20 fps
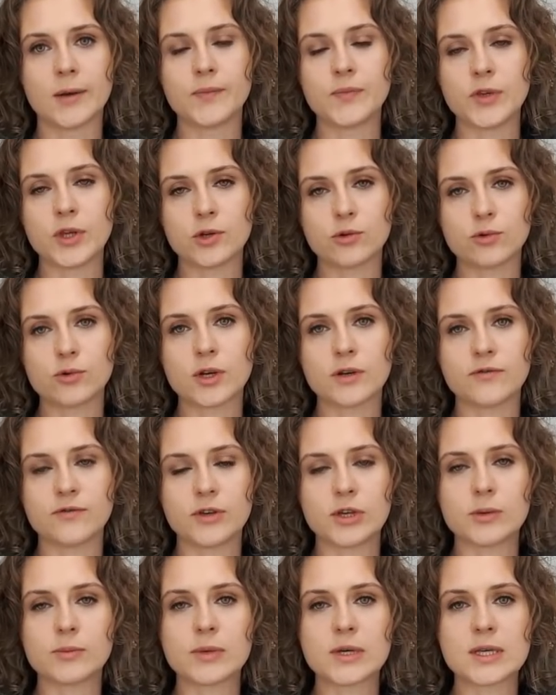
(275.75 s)
Niektóre
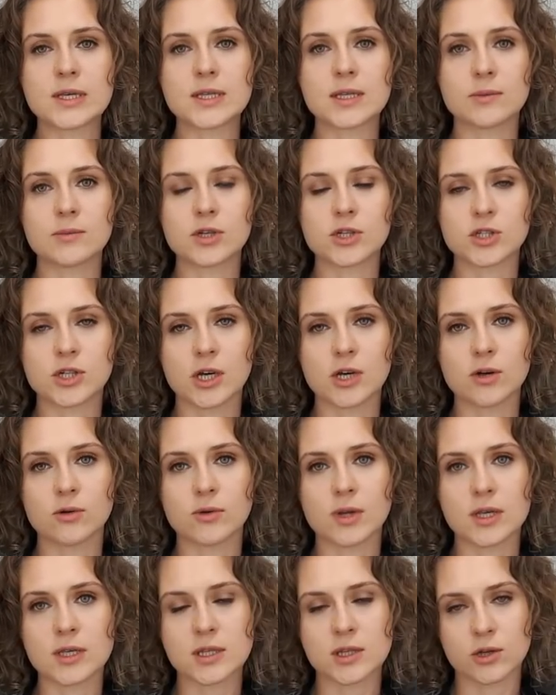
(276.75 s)
firmy zamieszczają
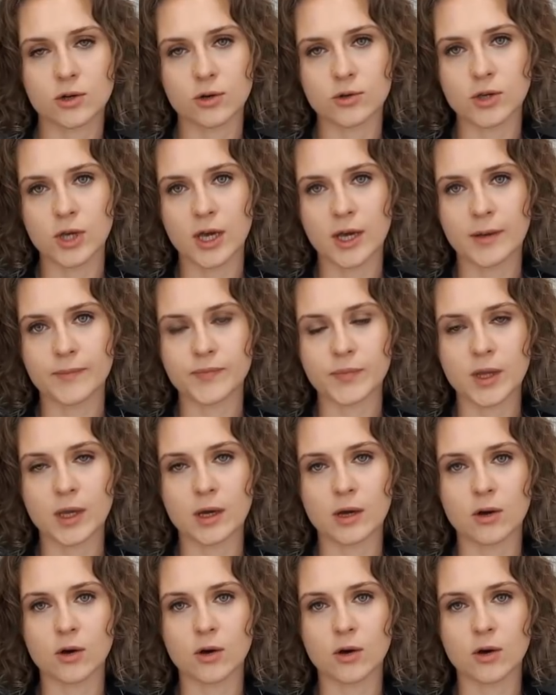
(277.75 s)
na stronie e,